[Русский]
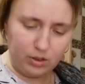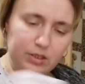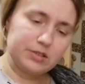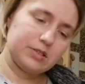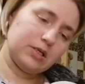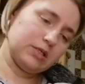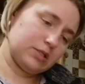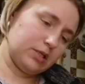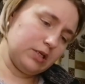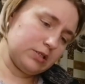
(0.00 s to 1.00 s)
Рис,
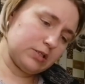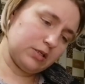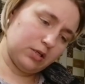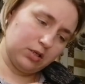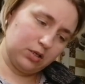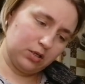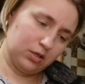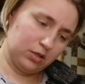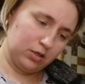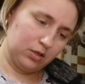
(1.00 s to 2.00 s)
рис, рис.
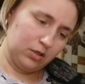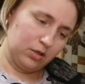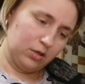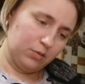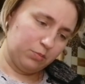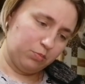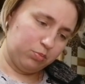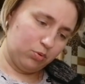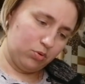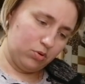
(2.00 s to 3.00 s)

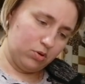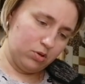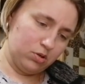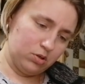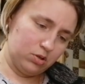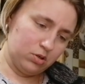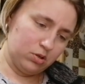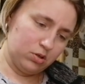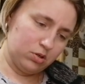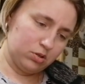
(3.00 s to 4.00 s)
По...
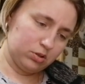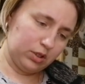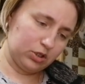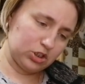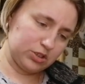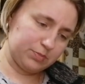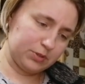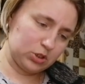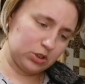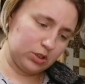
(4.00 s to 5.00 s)
Так, сейчас,
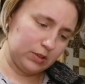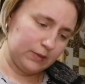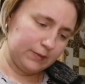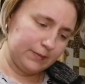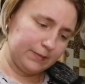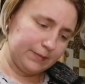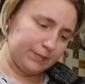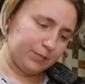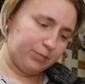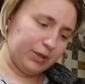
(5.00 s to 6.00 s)
подожди
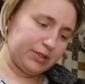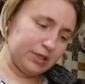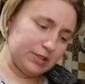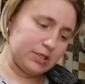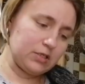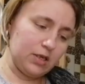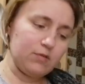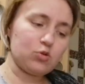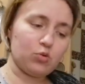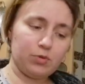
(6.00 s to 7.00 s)
по
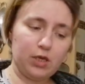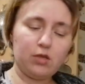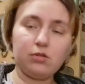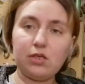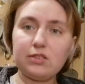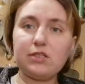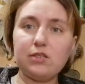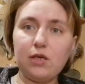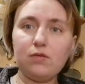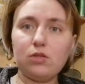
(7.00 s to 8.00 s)
39 рублей.
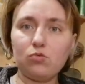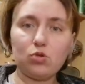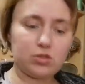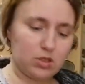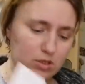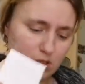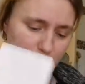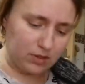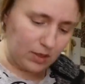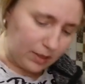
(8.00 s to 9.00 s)

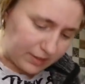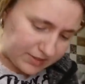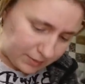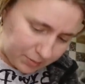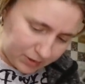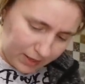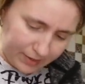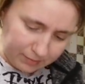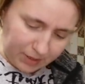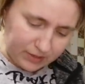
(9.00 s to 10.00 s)
39,99.
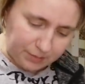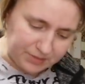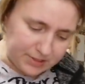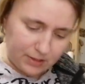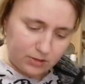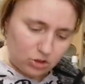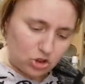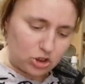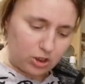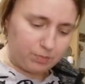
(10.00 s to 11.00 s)
Забрала, ребята, последние
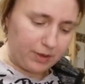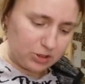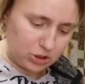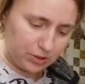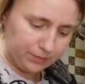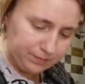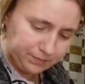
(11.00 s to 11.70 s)
4 пачки.